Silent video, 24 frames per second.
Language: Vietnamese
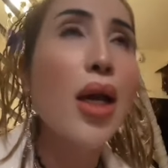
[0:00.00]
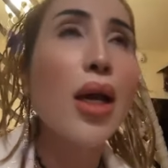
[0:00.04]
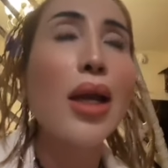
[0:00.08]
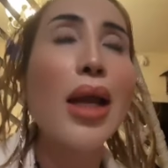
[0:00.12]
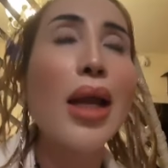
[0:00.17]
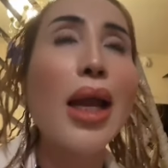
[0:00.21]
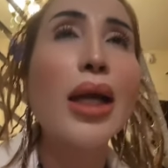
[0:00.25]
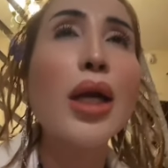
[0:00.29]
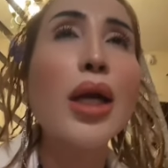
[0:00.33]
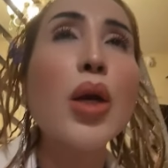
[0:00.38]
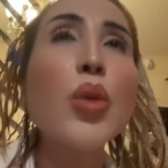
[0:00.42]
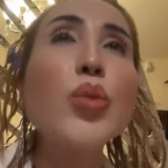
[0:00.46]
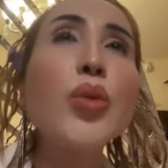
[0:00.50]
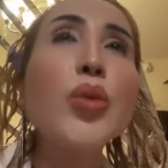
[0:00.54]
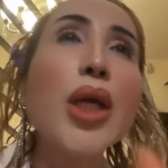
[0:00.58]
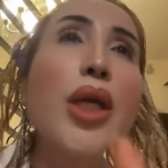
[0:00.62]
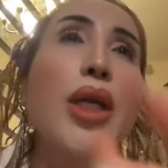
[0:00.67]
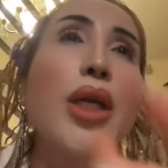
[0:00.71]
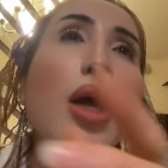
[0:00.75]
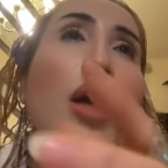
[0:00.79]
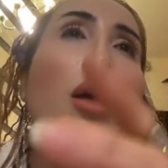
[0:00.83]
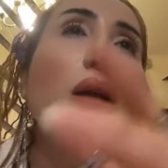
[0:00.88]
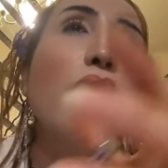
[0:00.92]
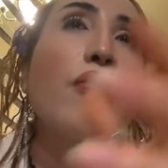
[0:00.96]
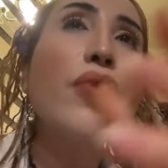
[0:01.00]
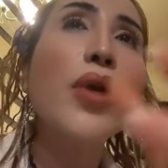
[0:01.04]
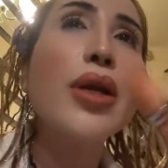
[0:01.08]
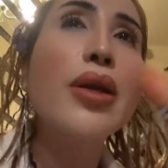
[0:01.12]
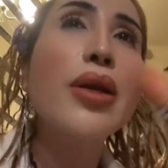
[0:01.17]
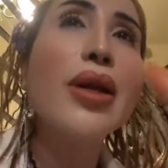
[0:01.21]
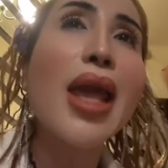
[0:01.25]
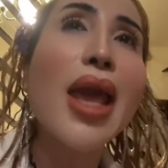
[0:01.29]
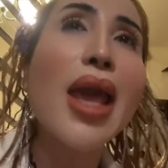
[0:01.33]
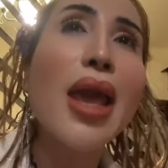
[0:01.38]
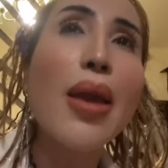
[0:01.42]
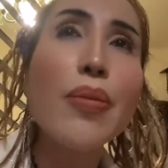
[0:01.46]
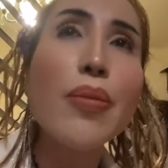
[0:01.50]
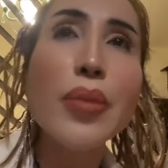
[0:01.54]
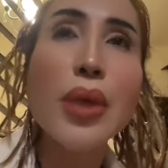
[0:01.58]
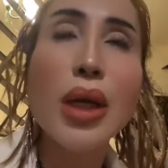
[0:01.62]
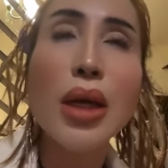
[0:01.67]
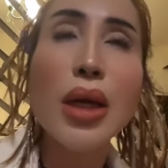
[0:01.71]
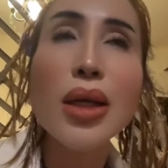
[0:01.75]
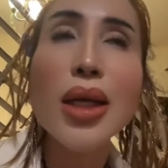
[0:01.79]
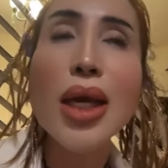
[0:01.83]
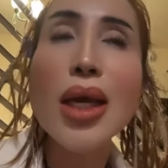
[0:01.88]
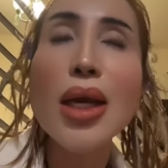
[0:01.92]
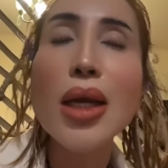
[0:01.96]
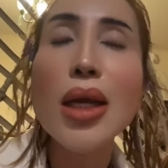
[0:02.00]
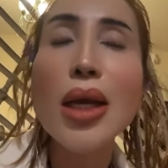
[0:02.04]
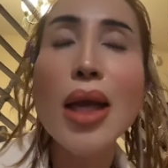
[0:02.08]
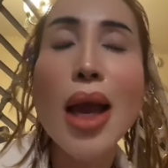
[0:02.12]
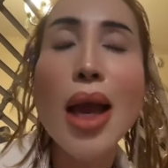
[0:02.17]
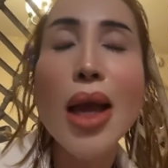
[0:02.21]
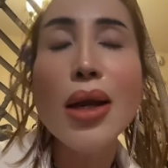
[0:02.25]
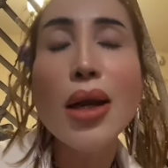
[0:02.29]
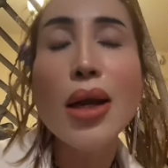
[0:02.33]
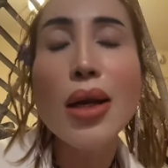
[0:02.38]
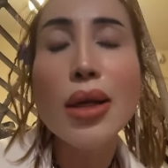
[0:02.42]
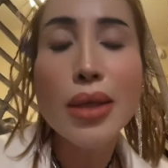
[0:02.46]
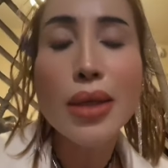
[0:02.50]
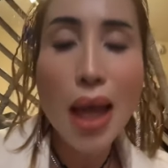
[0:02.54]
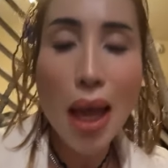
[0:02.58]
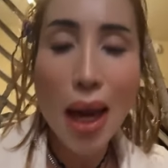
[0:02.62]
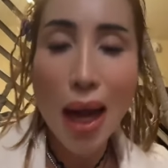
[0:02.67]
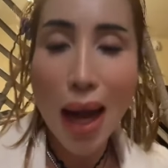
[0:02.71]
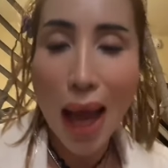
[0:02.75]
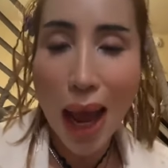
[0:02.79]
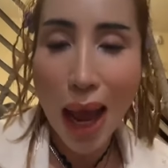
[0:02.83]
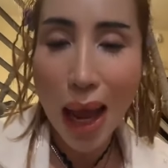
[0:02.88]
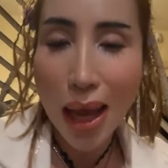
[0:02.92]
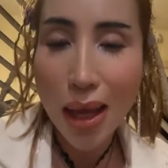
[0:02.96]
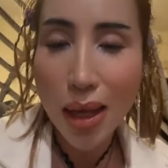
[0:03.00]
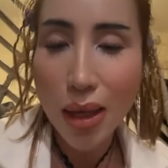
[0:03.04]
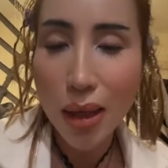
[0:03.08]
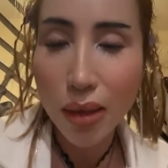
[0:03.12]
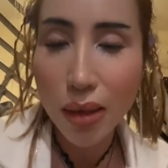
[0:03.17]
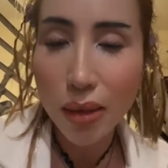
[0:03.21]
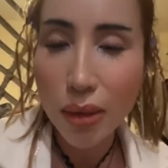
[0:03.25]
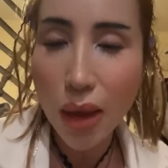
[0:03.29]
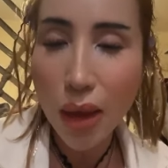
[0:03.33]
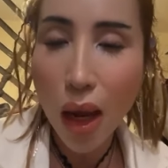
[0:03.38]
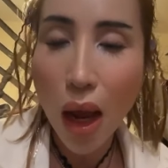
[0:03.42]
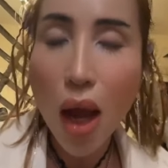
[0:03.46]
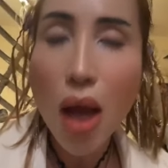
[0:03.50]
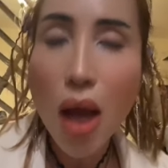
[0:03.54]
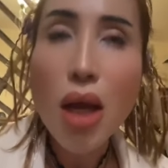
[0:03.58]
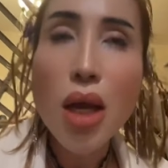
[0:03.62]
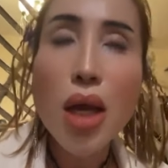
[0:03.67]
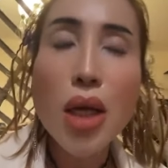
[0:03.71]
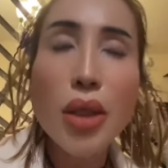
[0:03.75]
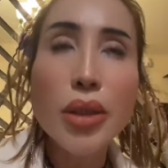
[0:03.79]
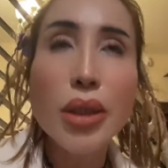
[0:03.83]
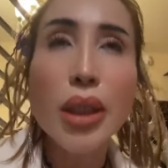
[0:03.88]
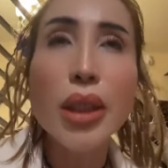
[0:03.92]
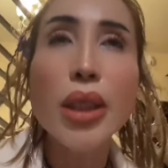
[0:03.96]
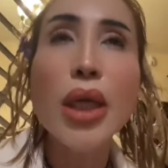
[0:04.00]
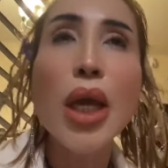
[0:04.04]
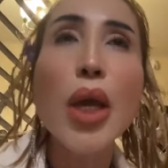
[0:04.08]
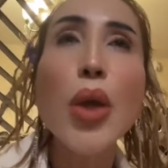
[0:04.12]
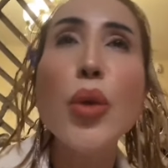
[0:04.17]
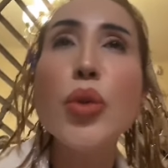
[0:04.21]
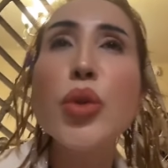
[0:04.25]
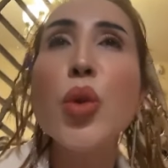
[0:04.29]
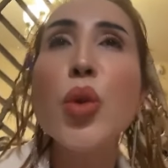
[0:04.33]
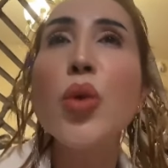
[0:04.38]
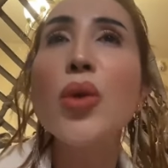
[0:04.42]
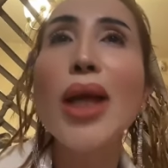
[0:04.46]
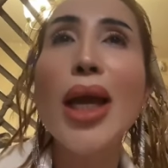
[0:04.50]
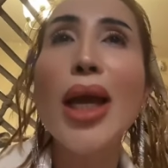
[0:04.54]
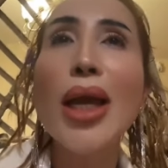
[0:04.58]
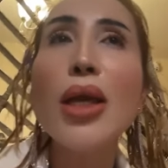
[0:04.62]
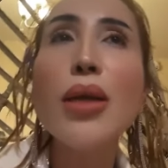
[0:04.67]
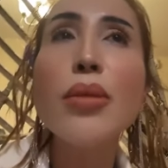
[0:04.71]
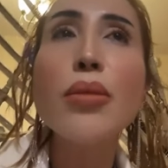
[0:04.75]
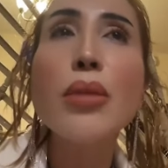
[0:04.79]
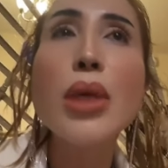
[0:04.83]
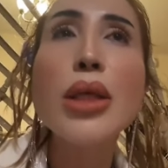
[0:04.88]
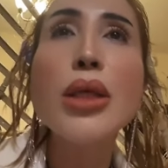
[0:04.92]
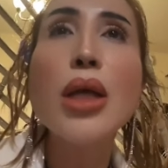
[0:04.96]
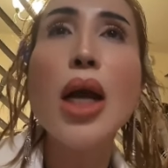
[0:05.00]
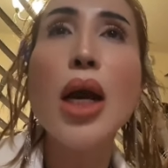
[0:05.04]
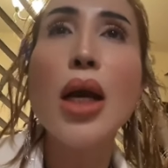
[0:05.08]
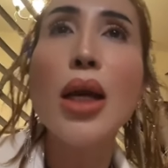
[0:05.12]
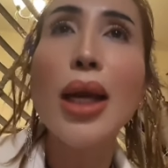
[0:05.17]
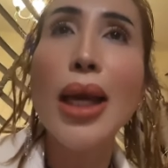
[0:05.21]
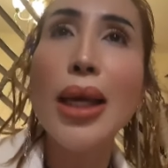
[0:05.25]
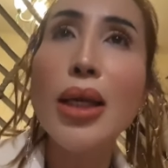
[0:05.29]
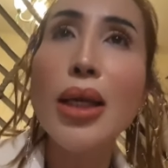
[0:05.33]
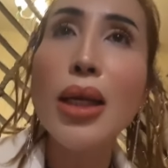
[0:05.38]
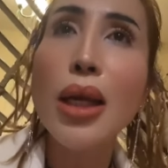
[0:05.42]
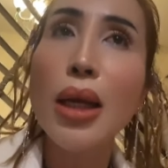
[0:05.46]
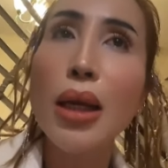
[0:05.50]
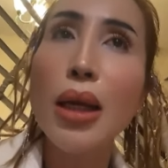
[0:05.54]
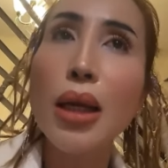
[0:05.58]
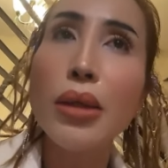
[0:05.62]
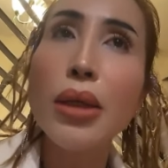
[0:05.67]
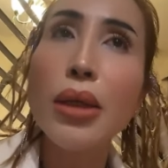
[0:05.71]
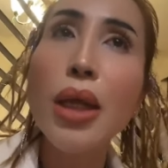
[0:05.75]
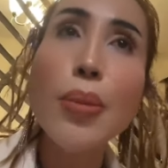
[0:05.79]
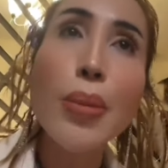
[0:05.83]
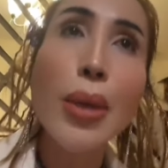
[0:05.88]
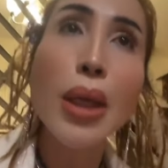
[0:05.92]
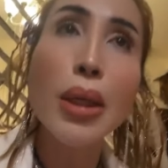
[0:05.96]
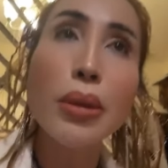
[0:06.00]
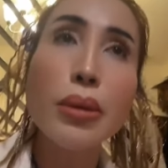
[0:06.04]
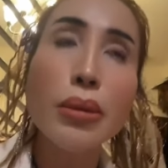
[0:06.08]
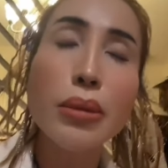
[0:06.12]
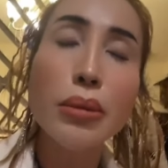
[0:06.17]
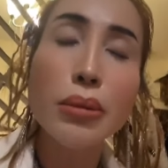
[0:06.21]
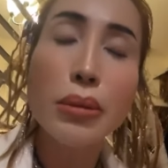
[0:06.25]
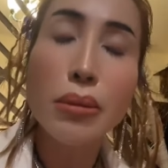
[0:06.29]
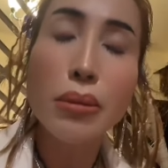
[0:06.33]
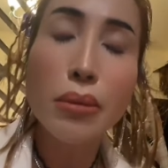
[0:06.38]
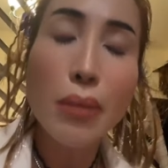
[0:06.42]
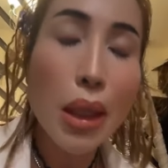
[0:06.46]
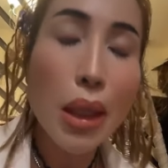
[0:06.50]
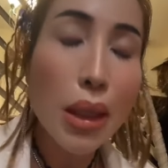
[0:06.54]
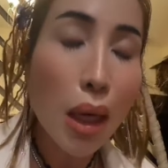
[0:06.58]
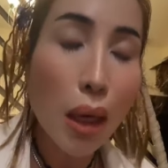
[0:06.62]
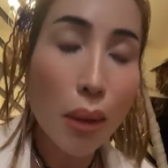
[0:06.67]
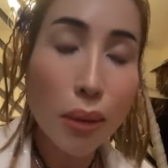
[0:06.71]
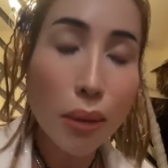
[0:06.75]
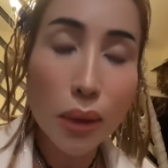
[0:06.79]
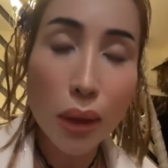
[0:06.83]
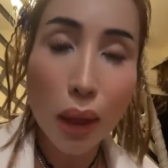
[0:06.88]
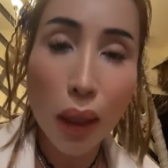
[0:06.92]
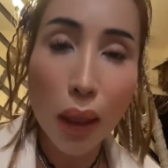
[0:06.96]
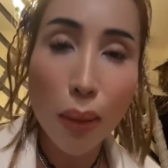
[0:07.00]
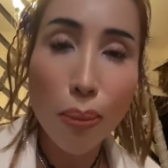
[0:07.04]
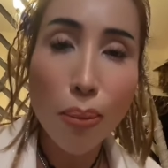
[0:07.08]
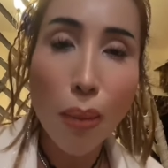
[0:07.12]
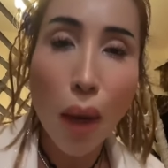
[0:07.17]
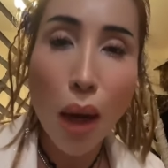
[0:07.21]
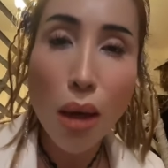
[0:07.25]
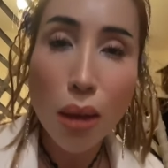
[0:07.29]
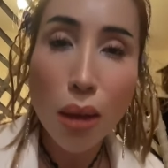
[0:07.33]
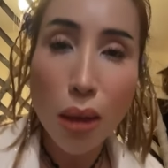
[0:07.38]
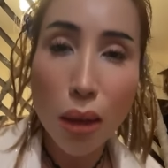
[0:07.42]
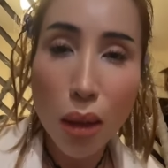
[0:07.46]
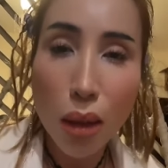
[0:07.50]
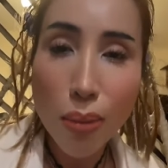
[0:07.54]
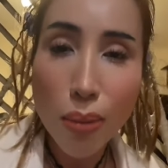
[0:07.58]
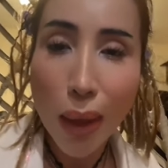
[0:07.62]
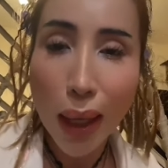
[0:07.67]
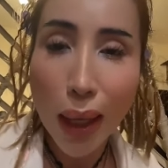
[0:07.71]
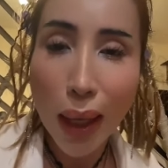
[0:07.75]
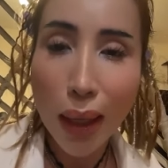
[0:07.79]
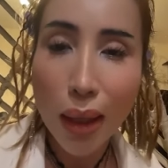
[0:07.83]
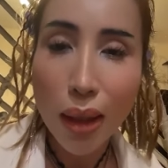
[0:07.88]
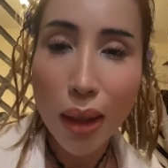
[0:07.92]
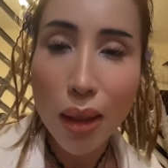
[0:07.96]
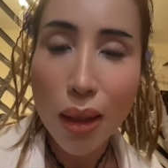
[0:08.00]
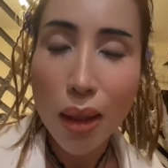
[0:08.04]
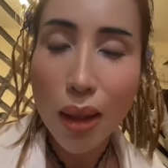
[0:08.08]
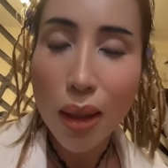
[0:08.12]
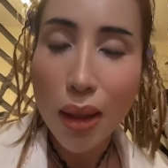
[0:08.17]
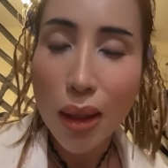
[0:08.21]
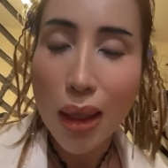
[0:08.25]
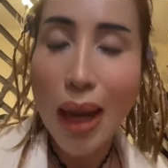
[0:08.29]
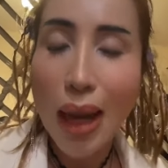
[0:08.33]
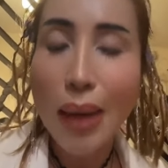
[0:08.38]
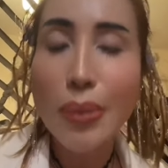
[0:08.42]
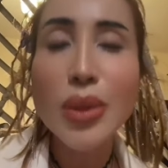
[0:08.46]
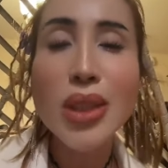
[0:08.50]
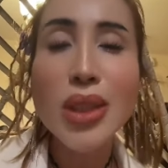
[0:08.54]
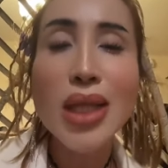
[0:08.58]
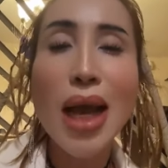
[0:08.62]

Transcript: là công ty đó nó phải đem những cái ghế đó về lại đó chị kêu xuống lấy bây giờ lấy là nếu mà bây giờ tiệm mở cửa mà làm